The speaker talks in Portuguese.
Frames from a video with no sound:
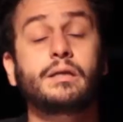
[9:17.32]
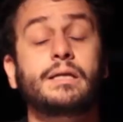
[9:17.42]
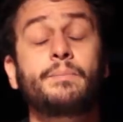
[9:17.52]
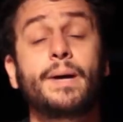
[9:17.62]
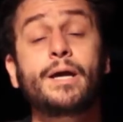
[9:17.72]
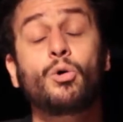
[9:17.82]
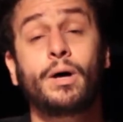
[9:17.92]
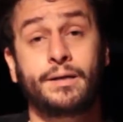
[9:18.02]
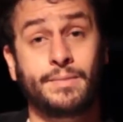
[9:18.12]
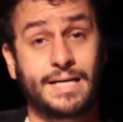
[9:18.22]
e também com
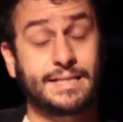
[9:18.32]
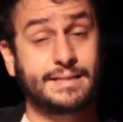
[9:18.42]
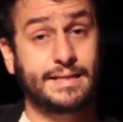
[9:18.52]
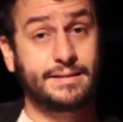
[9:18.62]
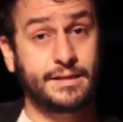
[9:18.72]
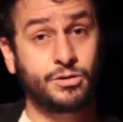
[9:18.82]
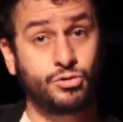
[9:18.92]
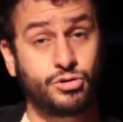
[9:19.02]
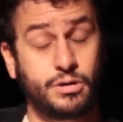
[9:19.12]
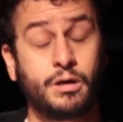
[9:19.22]
animais
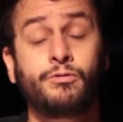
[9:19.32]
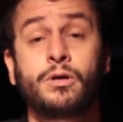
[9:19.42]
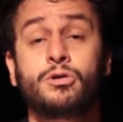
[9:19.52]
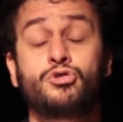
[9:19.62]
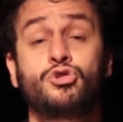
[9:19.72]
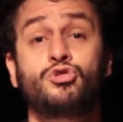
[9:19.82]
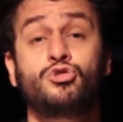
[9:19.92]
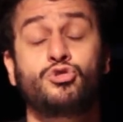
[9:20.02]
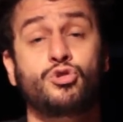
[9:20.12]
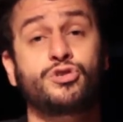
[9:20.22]
assassinos e vírus de
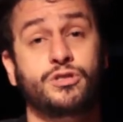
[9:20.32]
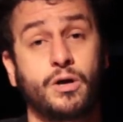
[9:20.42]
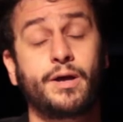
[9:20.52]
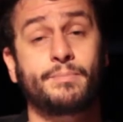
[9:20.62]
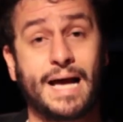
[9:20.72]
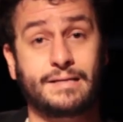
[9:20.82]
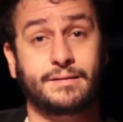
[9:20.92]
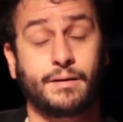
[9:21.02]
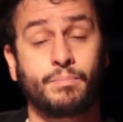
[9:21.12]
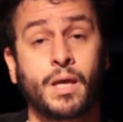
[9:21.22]
destruição em
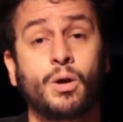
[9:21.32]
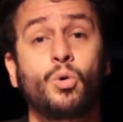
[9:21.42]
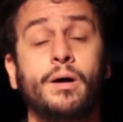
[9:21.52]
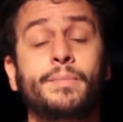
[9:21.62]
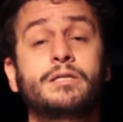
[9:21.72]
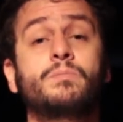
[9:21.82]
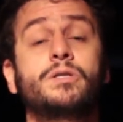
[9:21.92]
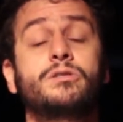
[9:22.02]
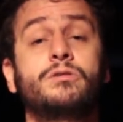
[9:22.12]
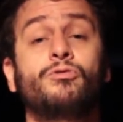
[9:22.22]
massa, com a mesma
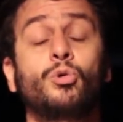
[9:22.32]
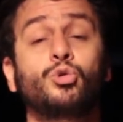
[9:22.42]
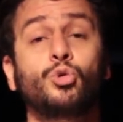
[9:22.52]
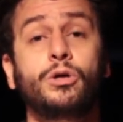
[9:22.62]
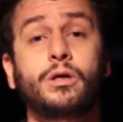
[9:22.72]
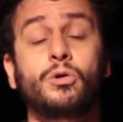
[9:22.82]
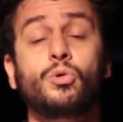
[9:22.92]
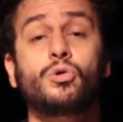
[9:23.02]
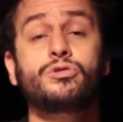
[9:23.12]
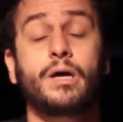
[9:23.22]
desenvoltura que o
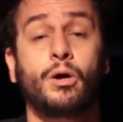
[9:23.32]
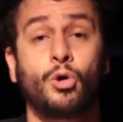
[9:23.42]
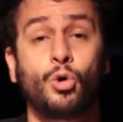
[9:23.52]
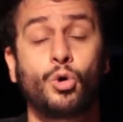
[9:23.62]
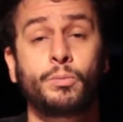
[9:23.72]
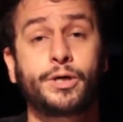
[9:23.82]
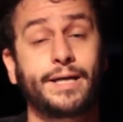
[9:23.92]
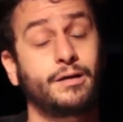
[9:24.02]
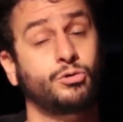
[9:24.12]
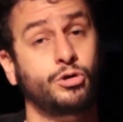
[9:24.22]
consagrou como
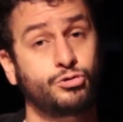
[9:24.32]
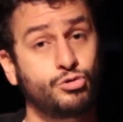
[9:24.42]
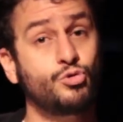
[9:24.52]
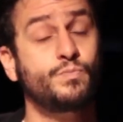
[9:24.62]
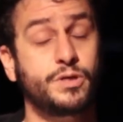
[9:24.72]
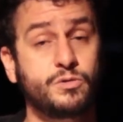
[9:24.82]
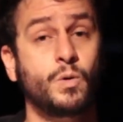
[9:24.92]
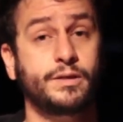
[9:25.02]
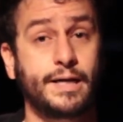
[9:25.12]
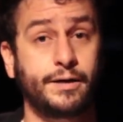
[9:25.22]
criador dos zumbis
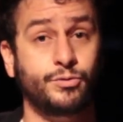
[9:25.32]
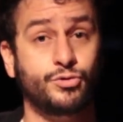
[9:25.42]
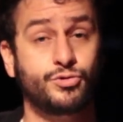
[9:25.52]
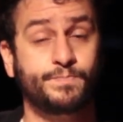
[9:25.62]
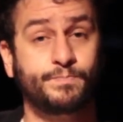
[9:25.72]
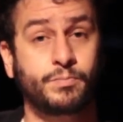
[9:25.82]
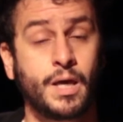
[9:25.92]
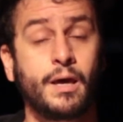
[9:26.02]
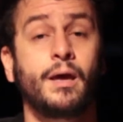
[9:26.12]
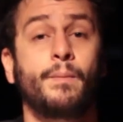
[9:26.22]
modernos.
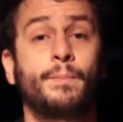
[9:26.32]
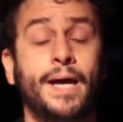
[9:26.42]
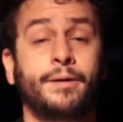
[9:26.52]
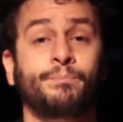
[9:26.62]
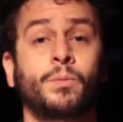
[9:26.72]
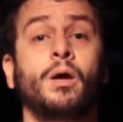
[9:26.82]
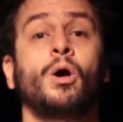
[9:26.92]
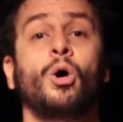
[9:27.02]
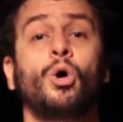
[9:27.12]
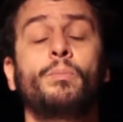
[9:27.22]
Bem,
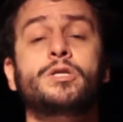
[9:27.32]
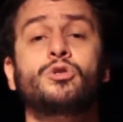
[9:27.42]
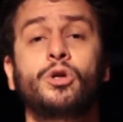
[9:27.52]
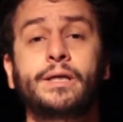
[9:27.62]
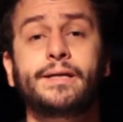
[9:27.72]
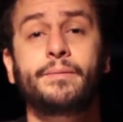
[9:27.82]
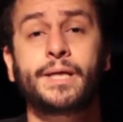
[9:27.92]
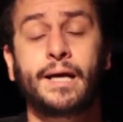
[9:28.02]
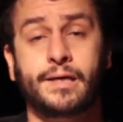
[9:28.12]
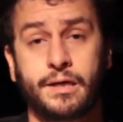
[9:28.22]
o bisturi
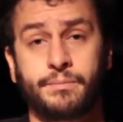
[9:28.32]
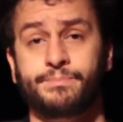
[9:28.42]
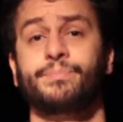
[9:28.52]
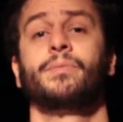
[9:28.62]
termina aqui.